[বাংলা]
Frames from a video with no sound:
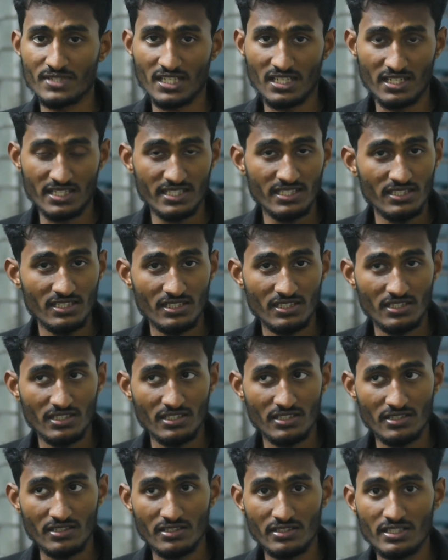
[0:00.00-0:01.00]
চ্যানেলটি
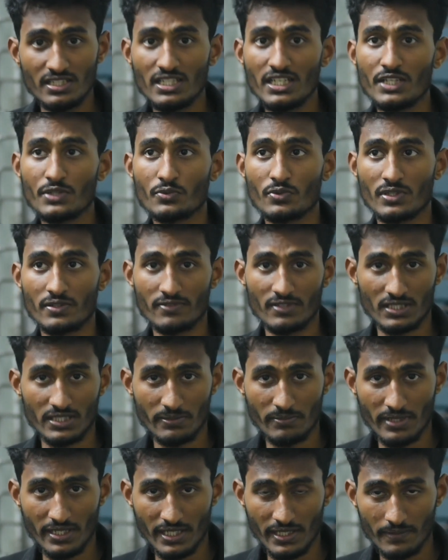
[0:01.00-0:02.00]
ডিলিট করে
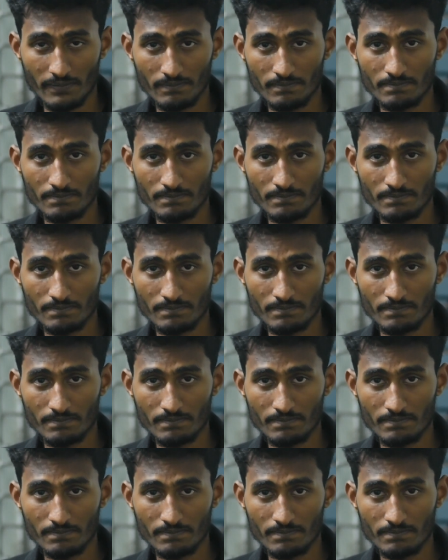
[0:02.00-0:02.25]
ফেলতে পারেন